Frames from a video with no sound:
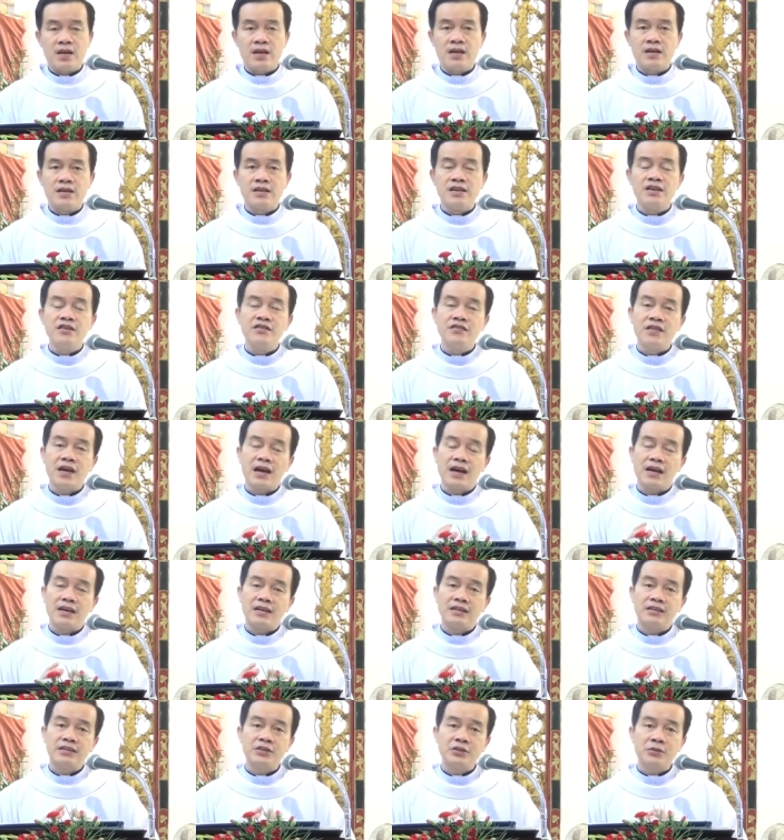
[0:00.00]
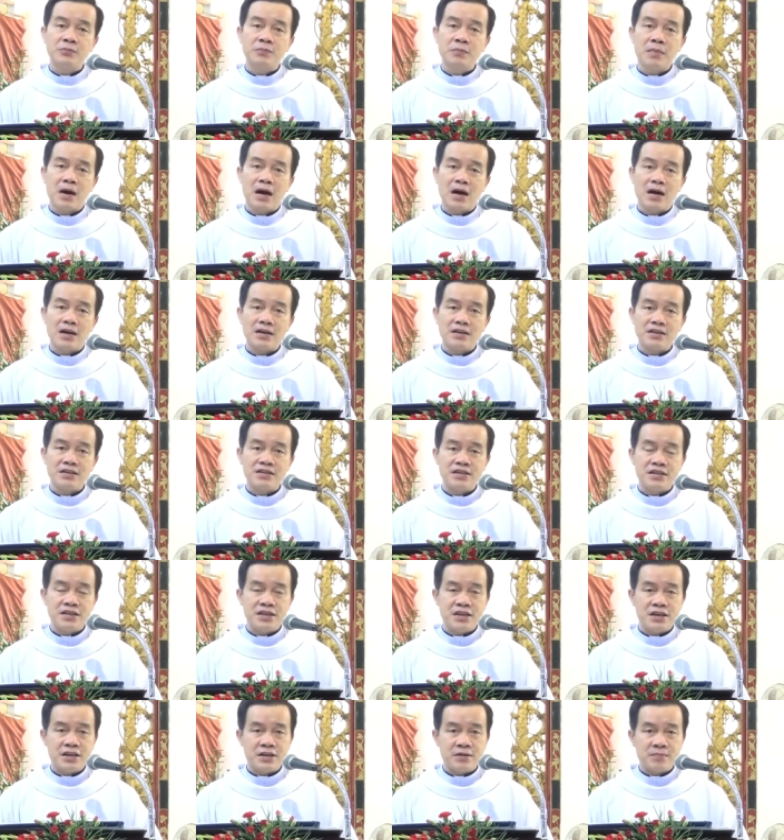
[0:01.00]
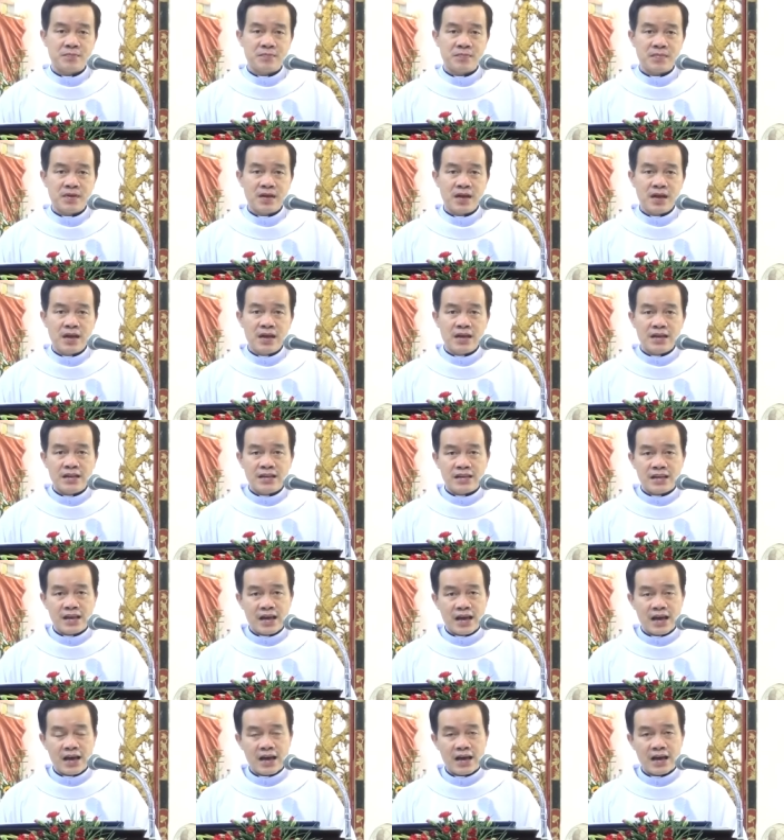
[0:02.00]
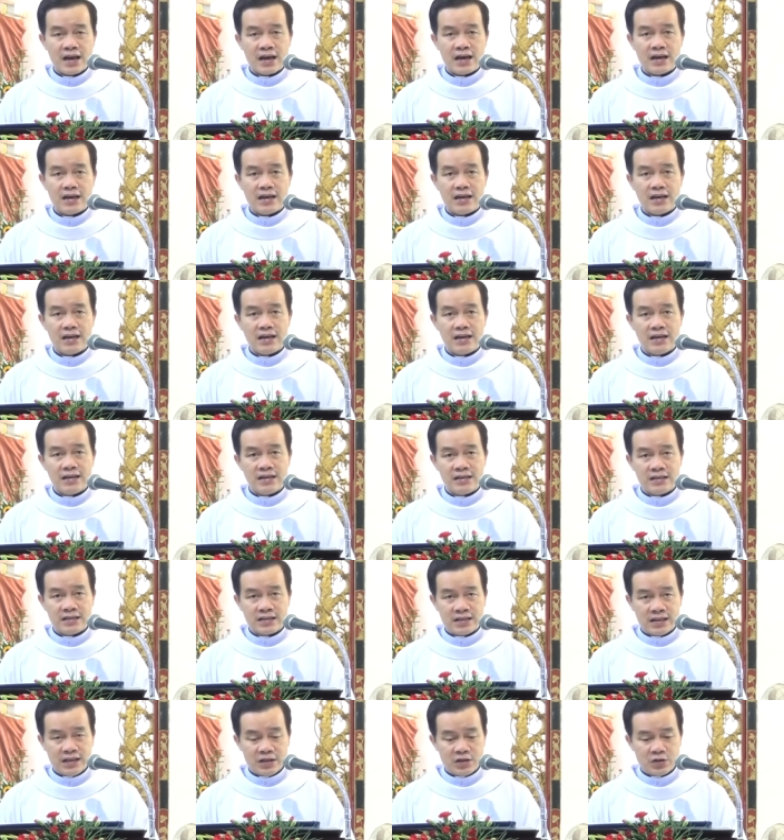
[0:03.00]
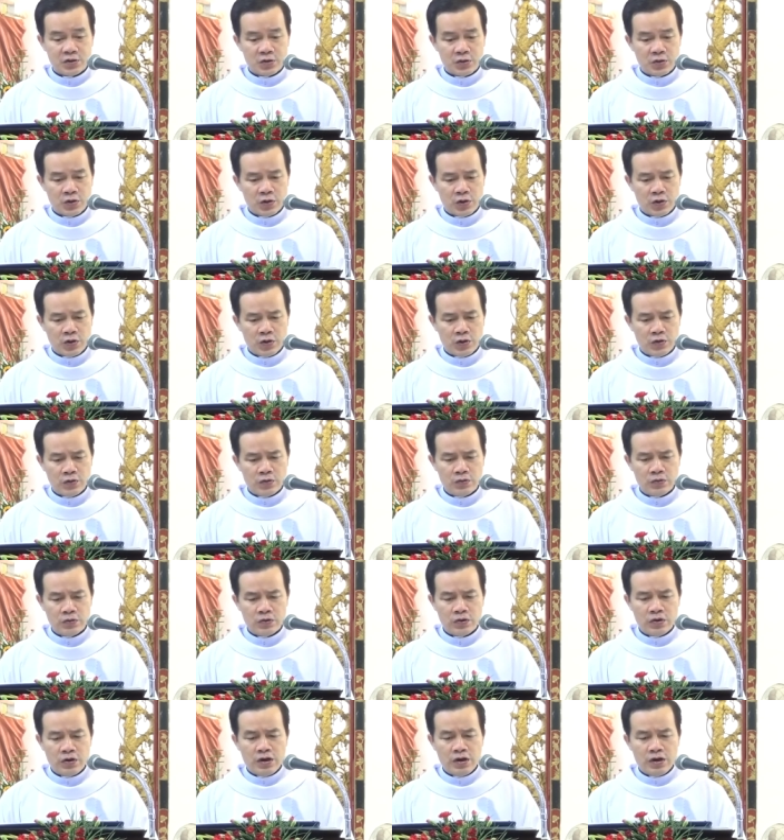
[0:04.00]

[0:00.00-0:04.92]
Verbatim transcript: như vậy thương bạn chị em cha Isidoro